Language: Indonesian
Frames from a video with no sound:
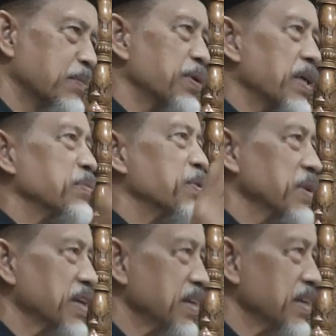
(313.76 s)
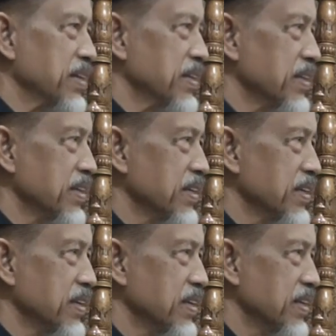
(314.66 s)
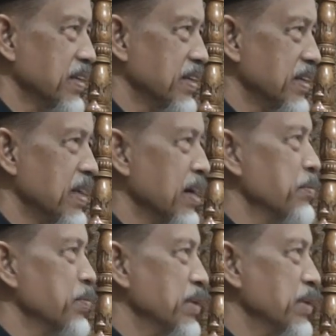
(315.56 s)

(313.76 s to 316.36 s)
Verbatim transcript: bukit-bukit yang